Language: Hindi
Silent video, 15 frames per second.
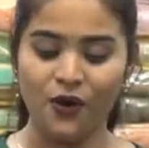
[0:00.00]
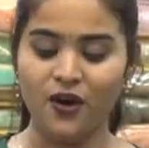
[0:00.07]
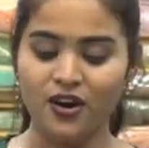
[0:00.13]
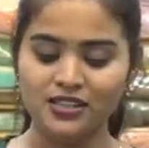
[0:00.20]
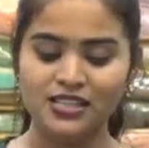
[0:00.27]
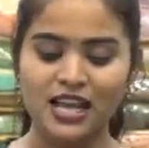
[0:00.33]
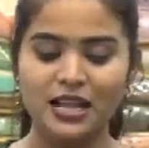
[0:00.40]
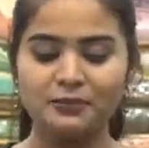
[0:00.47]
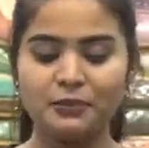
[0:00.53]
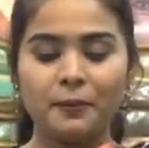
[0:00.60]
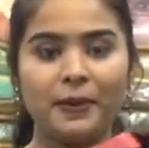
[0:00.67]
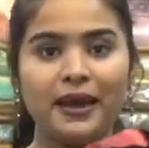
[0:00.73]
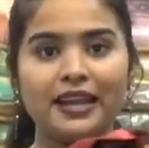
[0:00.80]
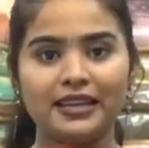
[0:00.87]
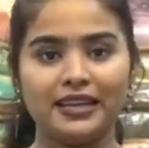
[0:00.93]
और साथ में
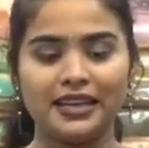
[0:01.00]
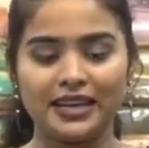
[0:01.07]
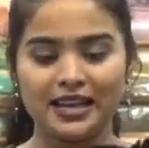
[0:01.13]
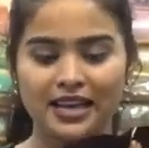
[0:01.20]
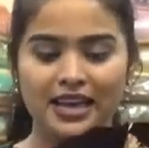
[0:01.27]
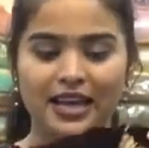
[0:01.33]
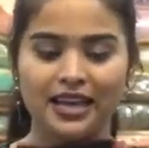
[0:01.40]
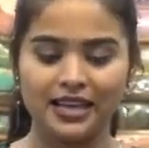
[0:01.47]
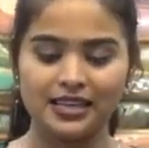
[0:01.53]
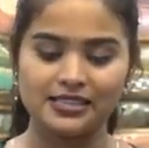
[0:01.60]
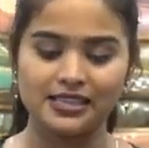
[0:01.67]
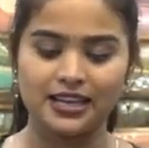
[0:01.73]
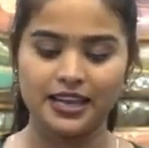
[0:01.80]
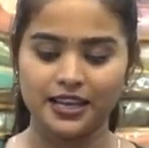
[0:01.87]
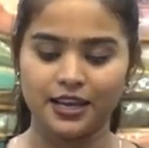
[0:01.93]
पैर किया गया है
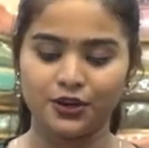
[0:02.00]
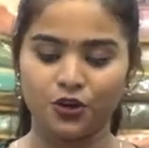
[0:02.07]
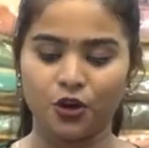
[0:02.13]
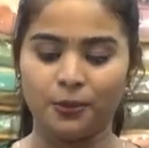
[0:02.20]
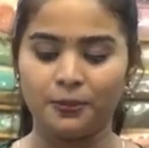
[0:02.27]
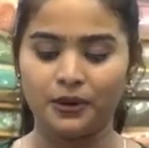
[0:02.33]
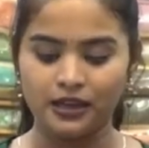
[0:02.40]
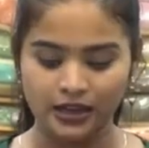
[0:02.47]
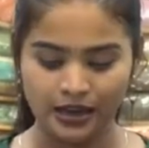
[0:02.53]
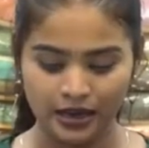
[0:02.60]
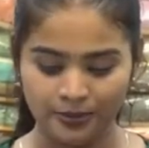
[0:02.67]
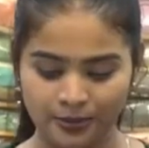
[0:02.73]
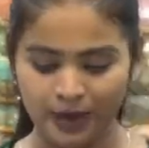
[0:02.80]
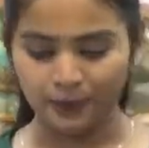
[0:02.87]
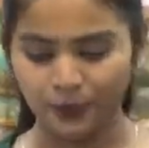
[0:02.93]
इसका ये टॉप
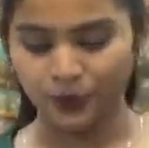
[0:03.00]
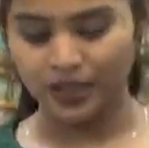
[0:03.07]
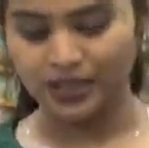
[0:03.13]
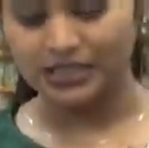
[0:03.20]
अब आपको